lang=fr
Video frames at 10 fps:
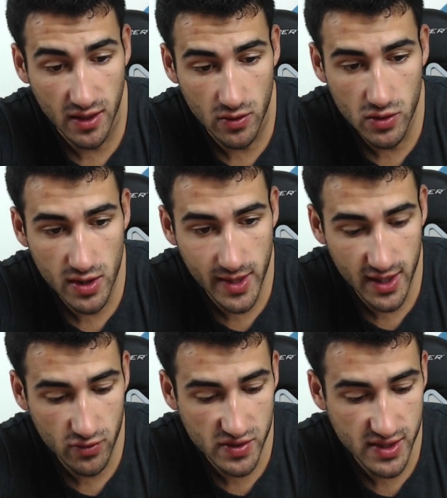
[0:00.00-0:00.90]
le golem à la
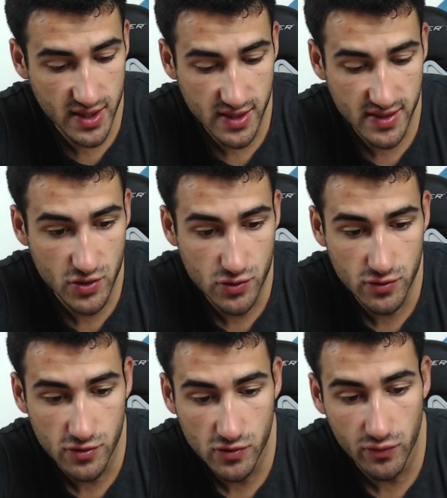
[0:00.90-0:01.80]
tour, c'est juste
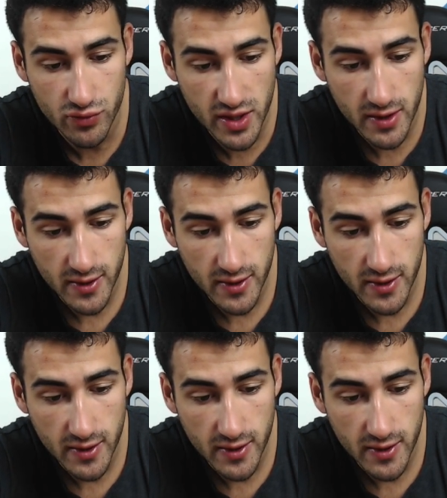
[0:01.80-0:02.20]
ce qu'on voulait.